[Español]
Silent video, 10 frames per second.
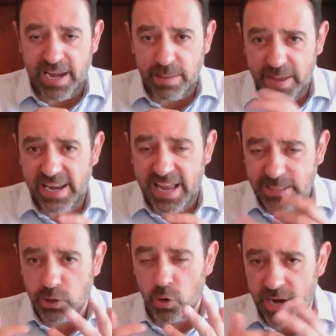a nivel
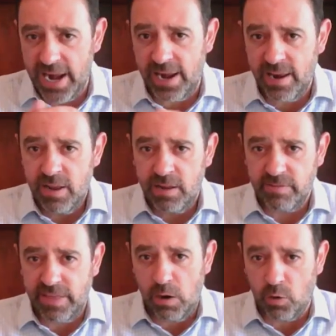nacional
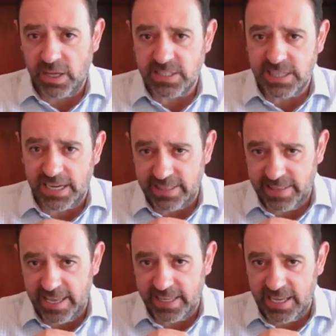de lo que
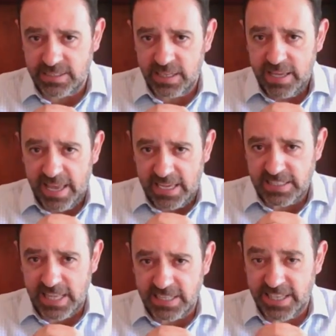Zacatecas
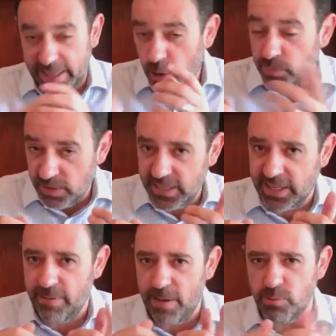está haciendo después
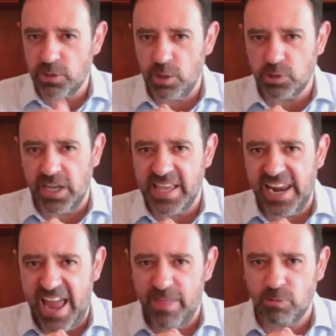de que habíamos sido
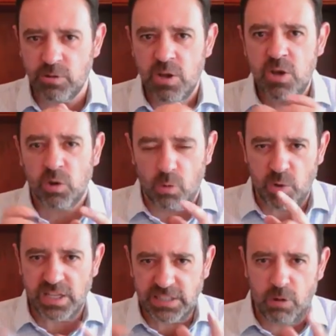señalados
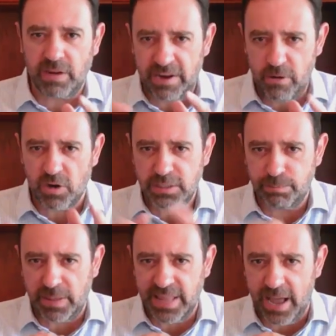como un Estado que no
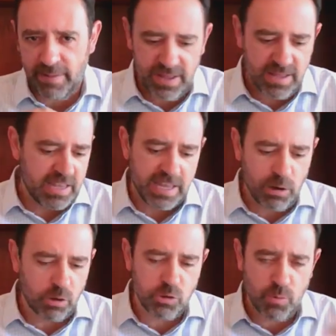respetaba
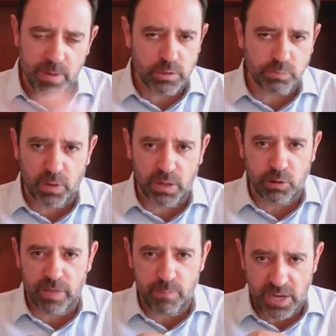y los números pues
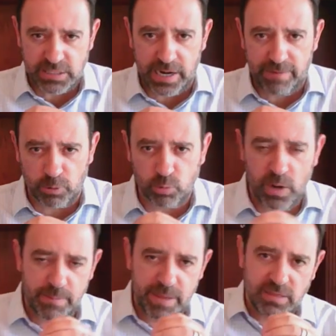lo demuestran.
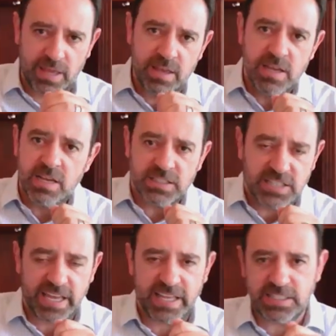Afortunadamente
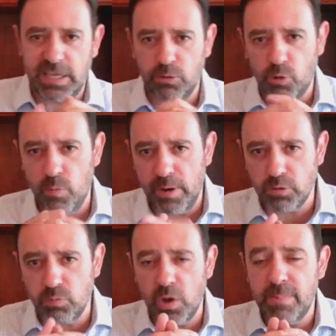siguen siendo
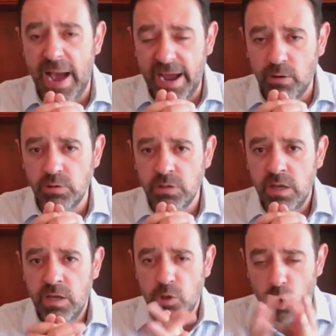números muy bajos
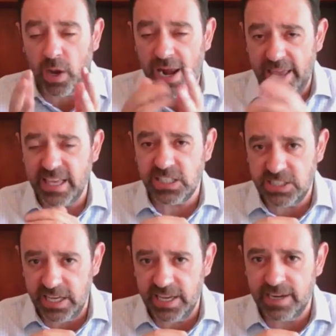y ojalá y así
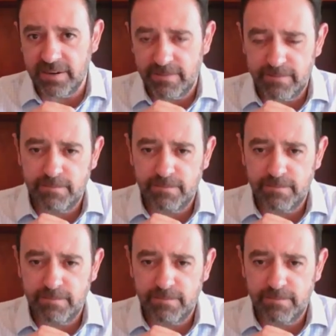sigan